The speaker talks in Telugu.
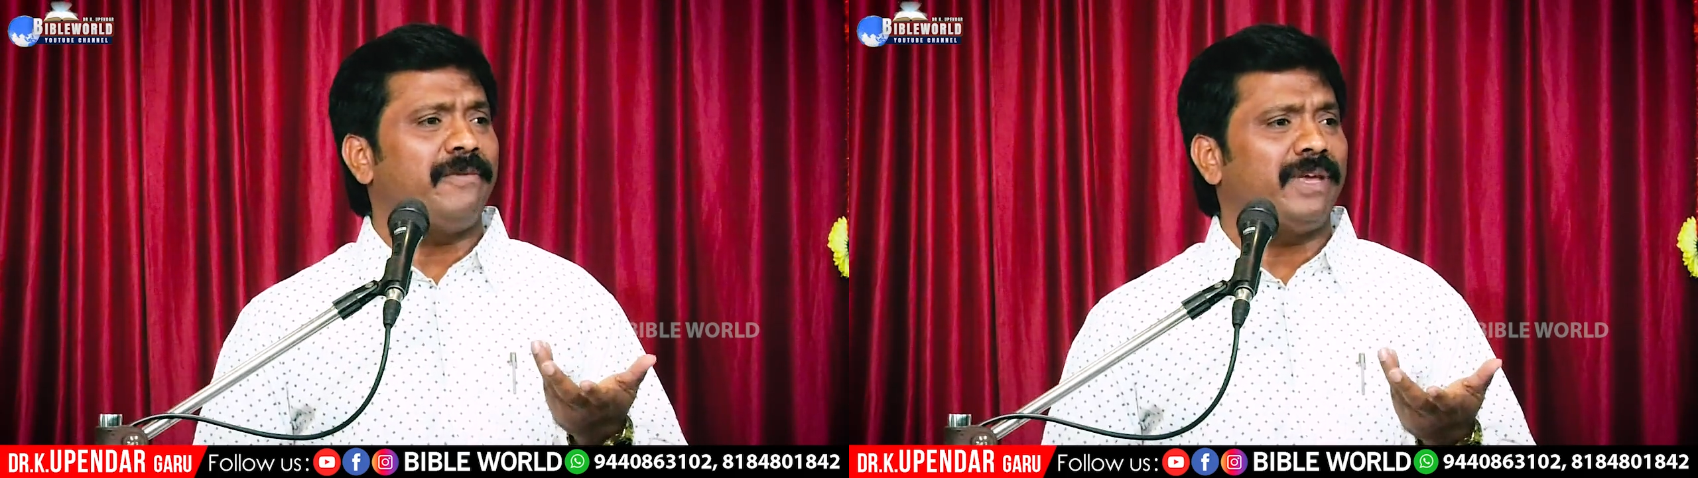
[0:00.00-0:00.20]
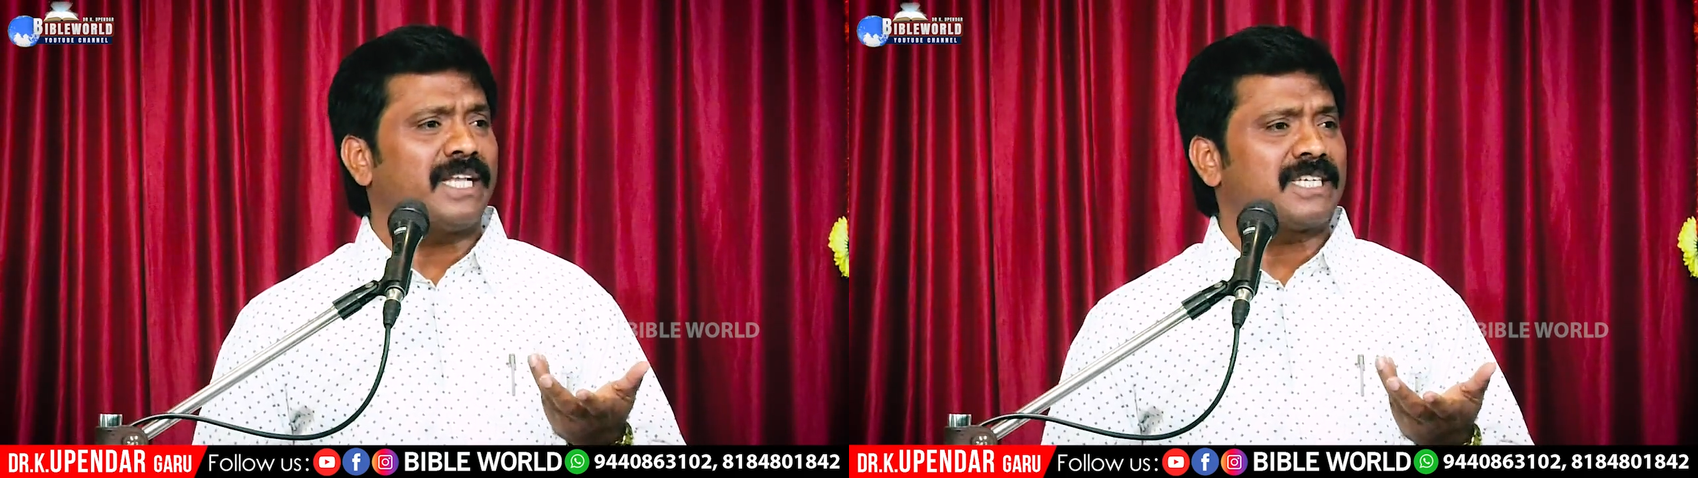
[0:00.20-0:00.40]

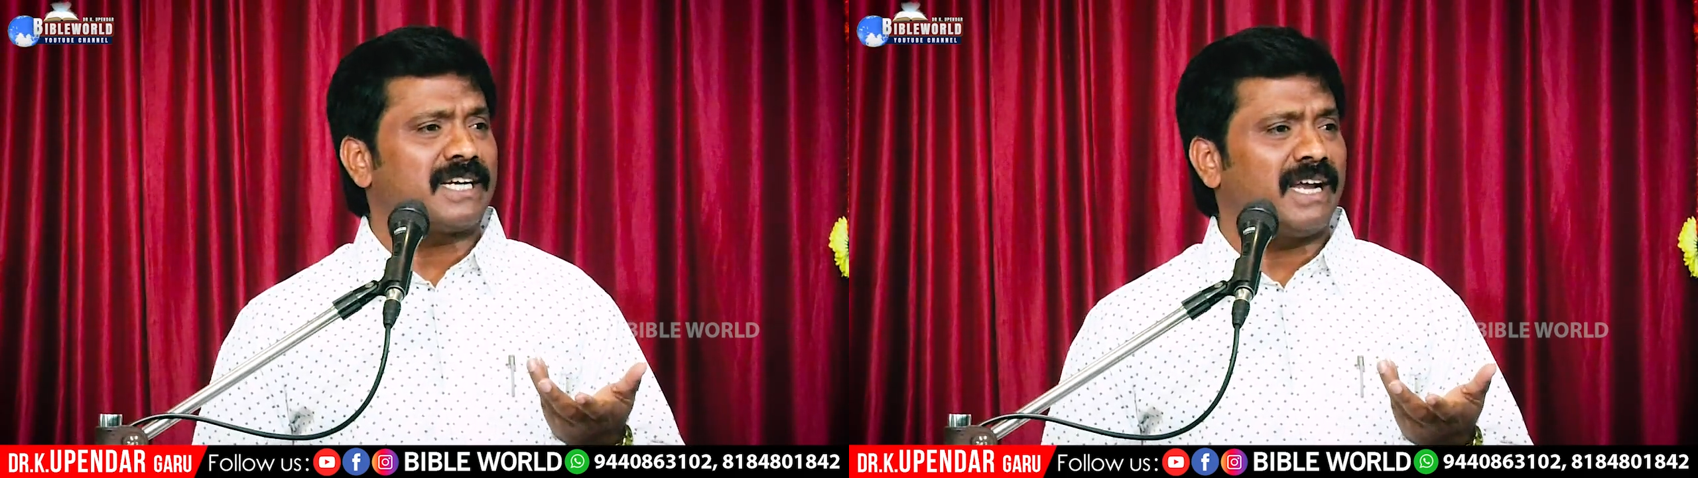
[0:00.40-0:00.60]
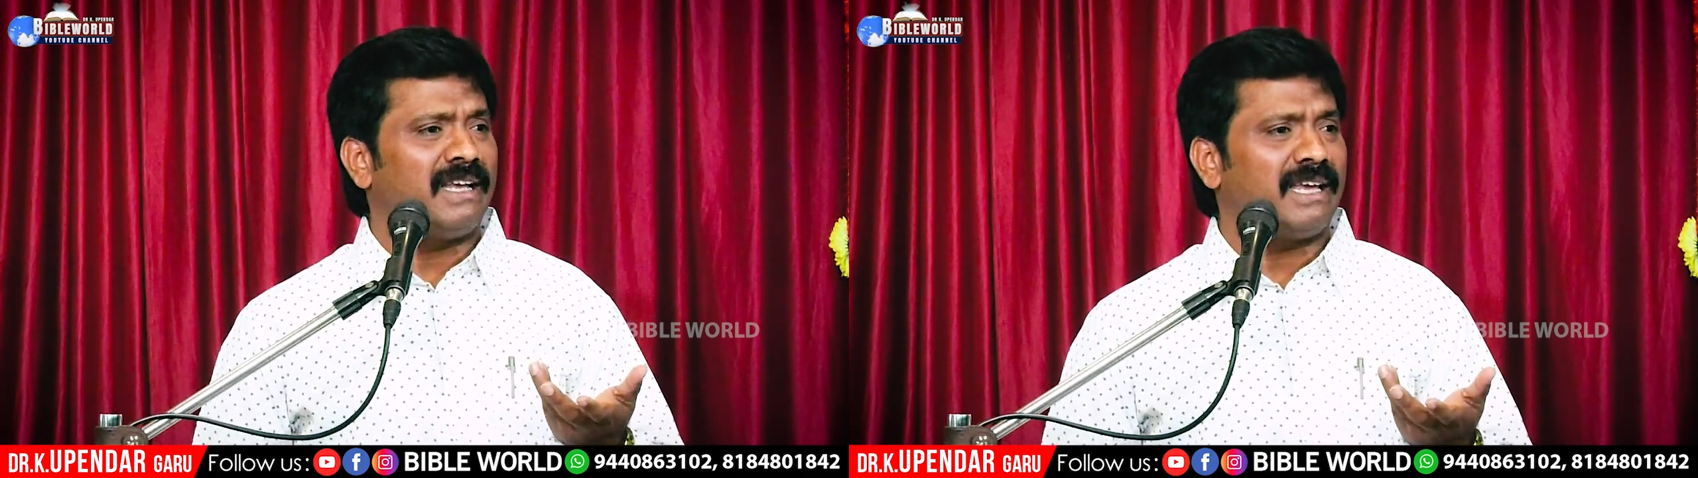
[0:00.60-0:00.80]
ఏమి
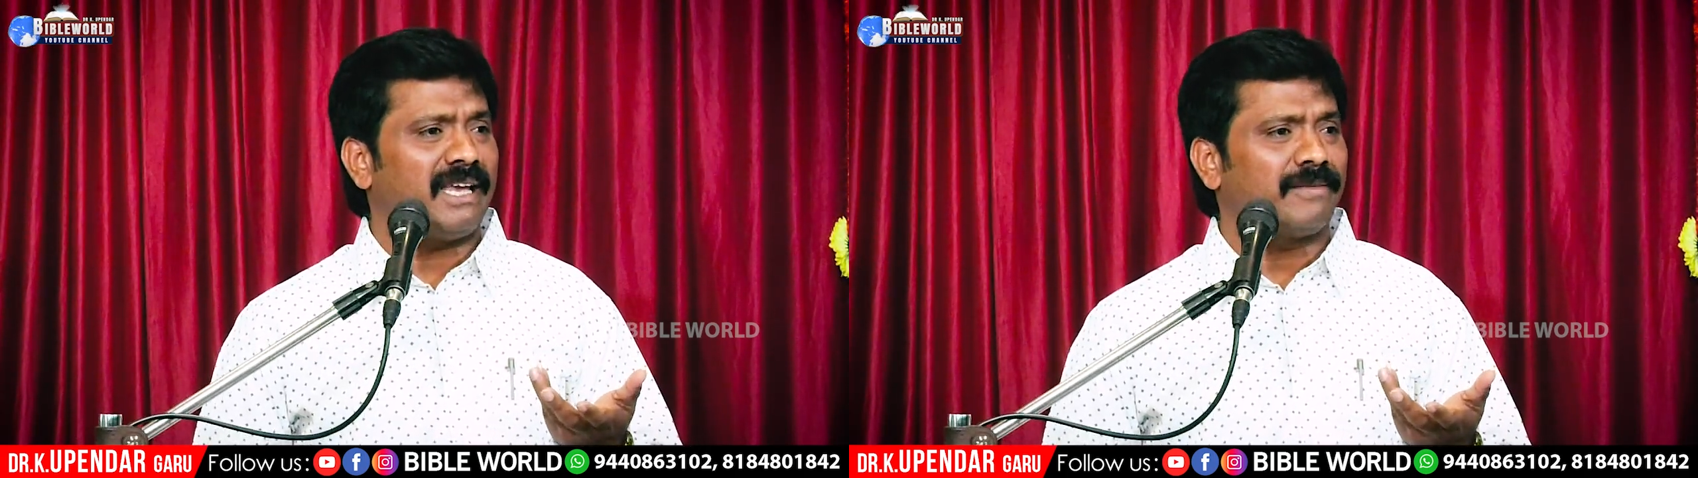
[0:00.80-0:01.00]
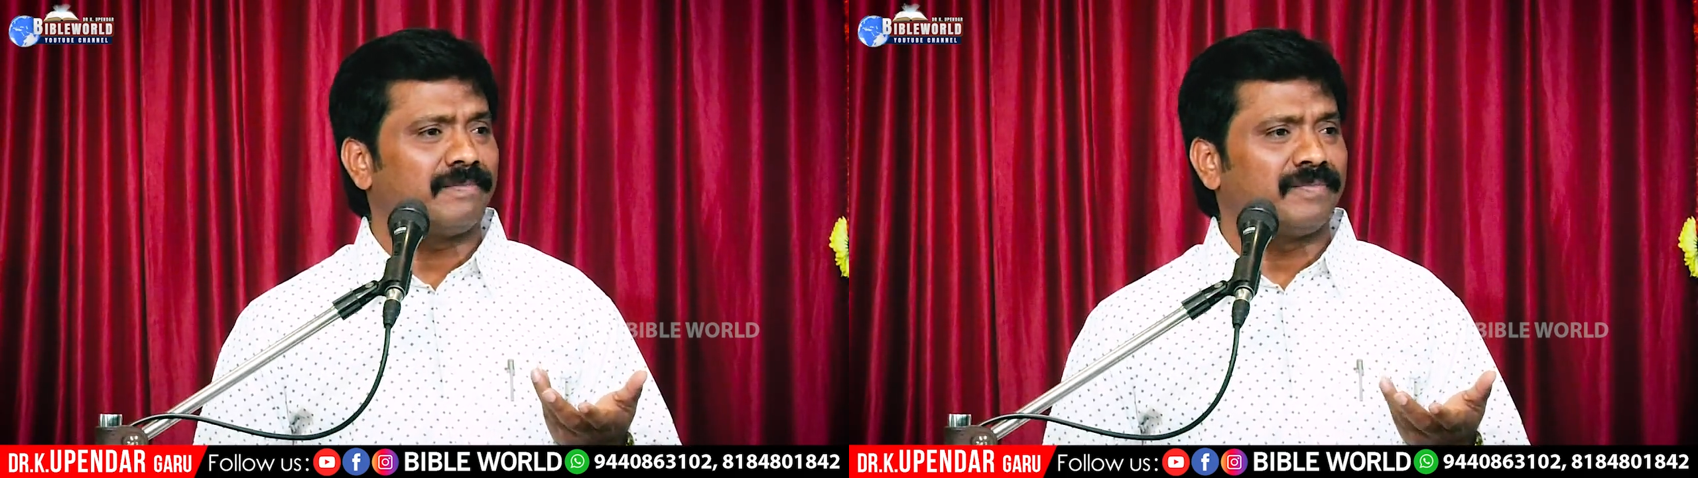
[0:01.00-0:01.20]
ఎంచడానికి